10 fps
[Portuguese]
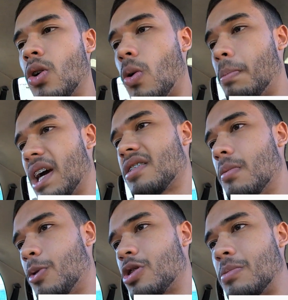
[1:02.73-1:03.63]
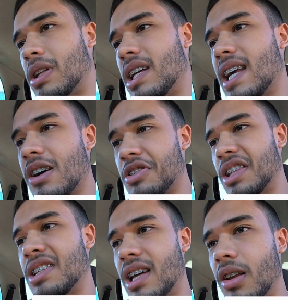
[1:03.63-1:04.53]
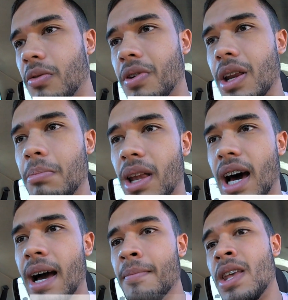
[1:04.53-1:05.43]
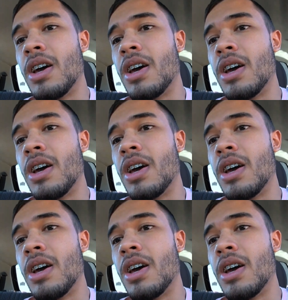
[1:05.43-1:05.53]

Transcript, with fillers: Comprei já um pouco de material, já deixei lá no Felipe lá.